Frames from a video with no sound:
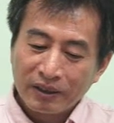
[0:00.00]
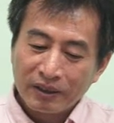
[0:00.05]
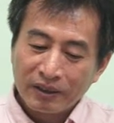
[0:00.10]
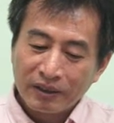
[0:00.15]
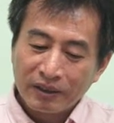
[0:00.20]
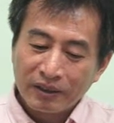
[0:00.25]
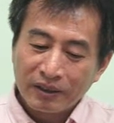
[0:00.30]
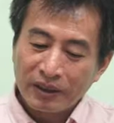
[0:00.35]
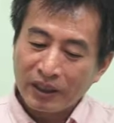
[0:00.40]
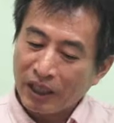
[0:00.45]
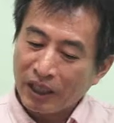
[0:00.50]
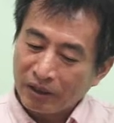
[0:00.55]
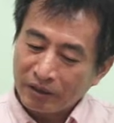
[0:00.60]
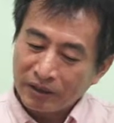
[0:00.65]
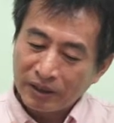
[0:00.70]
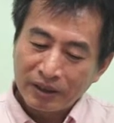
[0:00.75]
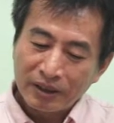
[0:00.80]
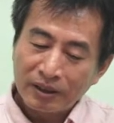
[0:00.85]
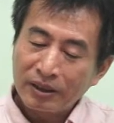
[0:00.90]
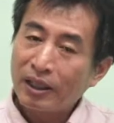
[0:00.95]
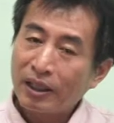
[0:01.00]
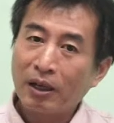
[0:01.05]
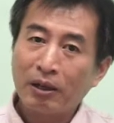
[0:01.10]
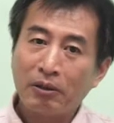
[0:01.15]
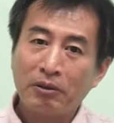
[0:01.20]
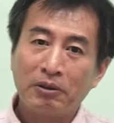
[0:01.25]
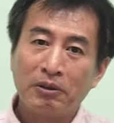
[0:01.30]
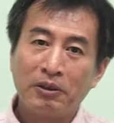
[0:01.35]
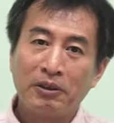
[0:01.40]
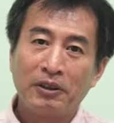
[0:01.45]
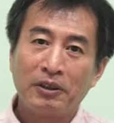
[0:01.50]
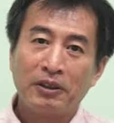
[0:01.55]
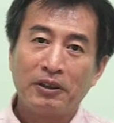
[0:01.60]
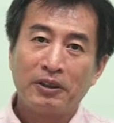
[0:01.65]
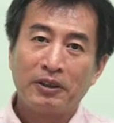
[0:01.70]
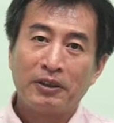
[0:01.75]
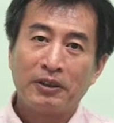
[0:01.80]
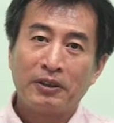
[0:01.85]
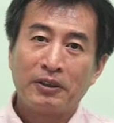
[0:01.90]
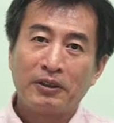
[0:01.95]
你要知道，
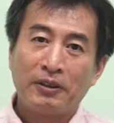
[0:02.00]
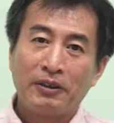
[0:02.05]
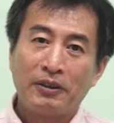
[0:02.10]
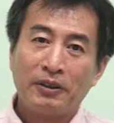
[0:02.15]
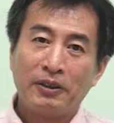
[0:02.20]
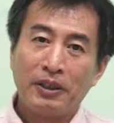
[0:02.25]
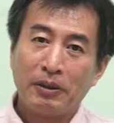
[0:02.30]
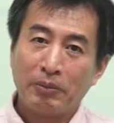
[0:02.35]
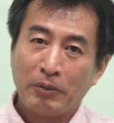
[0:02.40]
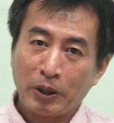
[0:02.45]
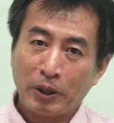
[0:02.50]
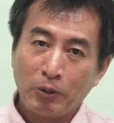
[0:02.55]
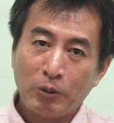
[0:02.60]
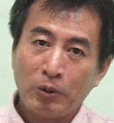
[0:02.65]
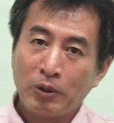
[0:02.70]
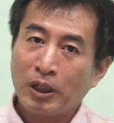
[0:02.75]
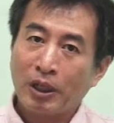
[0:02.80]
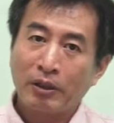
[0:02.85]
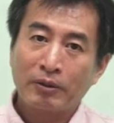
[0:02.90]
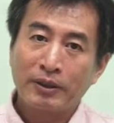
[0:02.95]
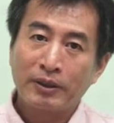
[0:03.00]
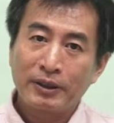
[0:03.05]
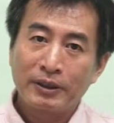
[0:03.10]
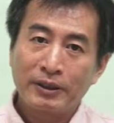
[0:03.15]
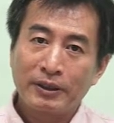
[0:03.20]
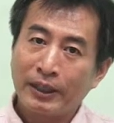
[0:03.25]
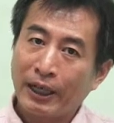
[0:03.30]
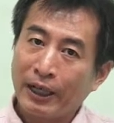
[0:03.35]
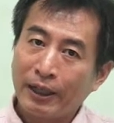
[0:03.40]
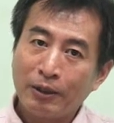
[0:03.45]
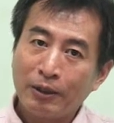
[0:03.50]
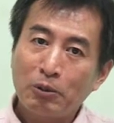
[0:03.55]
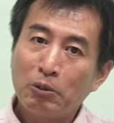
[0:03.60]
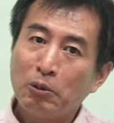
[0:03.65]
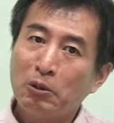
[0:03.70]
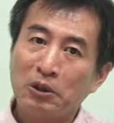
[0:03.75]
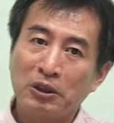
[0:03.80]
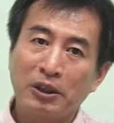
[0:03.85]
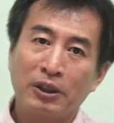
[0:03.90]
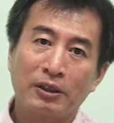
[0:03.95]
你们遇到灾
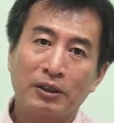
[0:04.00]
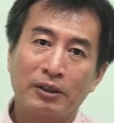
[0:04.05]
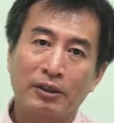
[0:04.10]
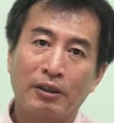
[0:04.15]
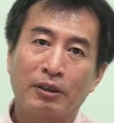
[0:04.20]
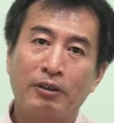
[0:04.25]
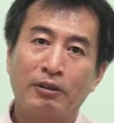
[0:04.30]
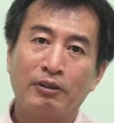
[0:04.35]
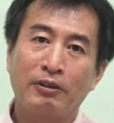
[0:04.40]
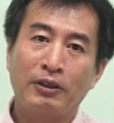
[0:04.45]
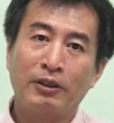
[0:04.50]
祸的时候。